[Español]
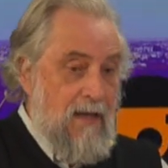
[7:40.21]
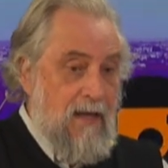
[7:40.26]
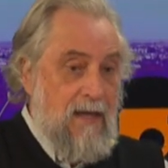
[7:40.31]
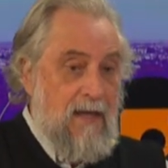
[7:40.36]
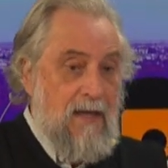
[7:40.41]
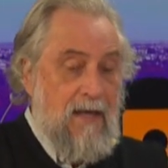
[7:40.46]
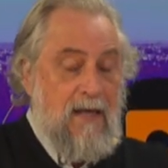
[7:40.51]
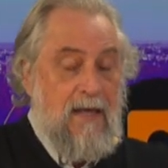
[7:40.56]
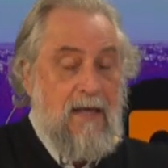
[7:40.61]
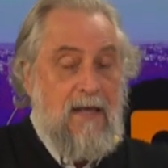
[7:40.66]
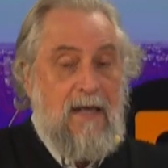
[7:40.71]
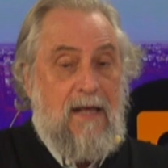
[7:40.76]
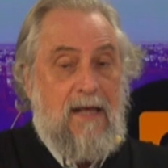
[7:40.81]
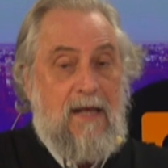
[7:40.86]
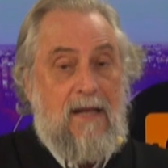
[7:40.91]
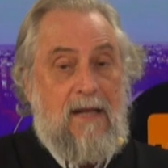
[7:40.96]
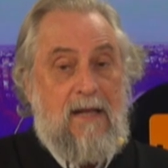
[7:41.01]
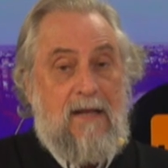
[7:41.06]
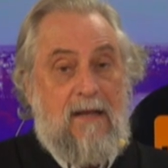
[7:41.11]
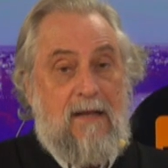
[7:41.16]

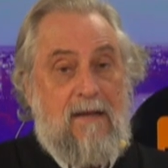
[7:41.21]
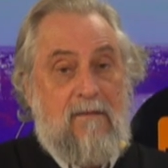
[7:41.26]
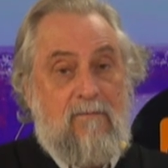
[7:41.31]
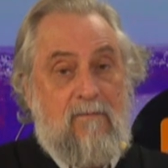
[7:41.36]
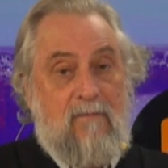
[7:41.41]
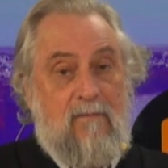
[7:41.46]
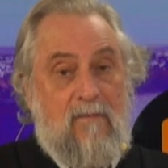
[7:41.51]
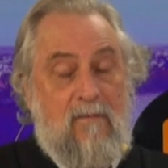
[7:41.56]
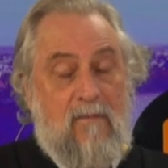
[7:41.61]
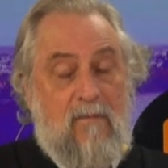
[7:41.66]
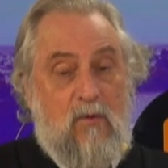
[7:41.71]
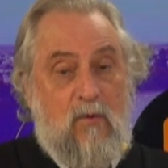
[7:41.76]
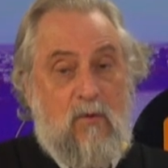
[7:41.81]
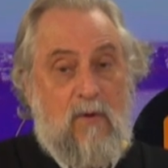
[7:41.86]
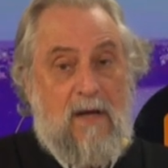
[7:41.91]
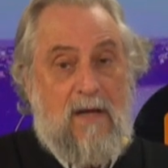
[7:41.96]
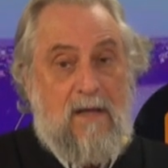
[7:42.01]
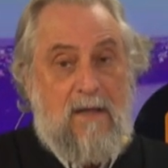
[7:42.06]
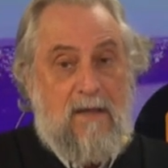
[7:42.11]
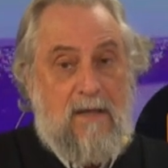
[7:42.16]
Eh,
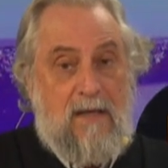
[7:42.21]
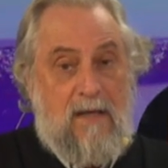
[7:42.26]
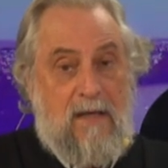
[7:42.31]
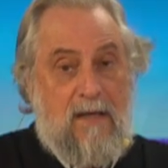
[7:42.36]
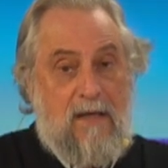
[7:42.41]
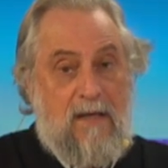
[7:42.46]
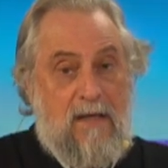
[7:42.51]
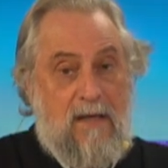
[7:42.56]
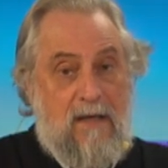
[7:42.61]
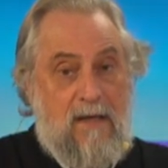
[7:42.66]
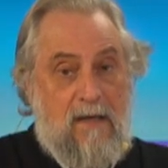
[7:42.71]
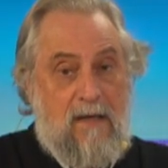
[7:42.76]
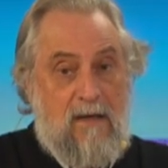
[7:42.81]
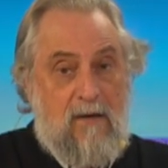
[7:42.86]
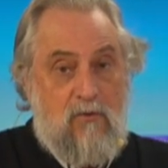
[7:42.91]
durante